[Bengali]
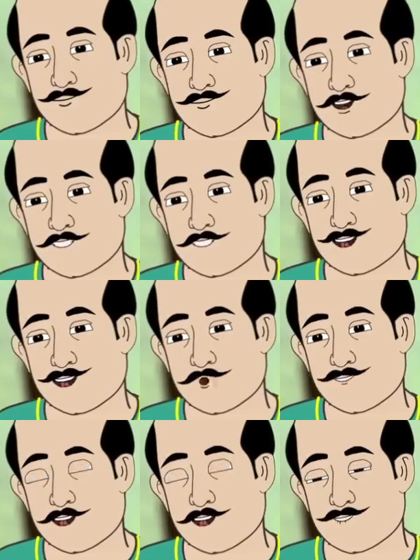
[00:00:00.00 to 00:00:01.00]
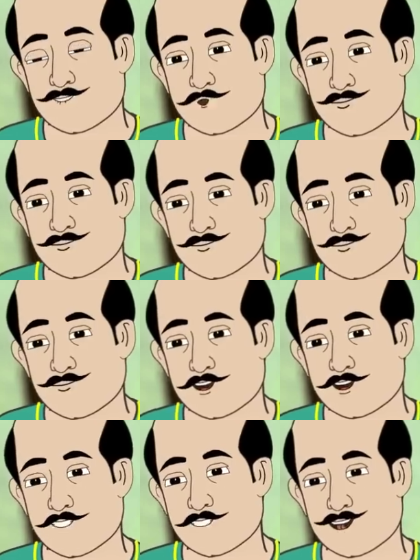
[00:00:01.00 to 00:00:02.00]
কিরে সবুজ
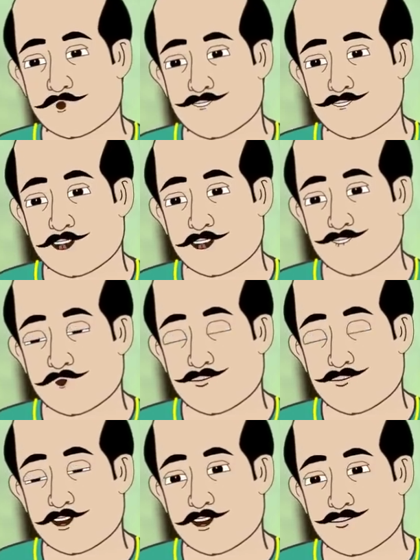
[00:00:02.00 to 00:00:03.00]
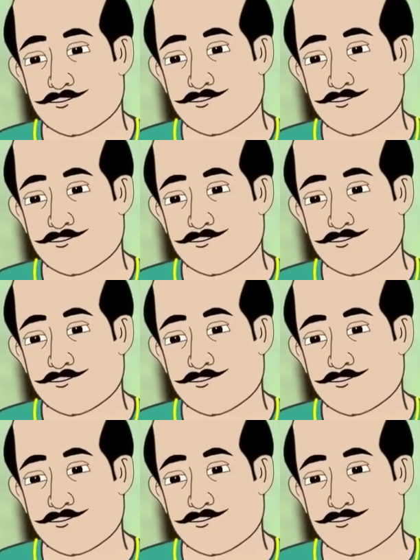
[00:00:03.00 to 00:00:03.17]
কটা ঝুড়ি এনেছিস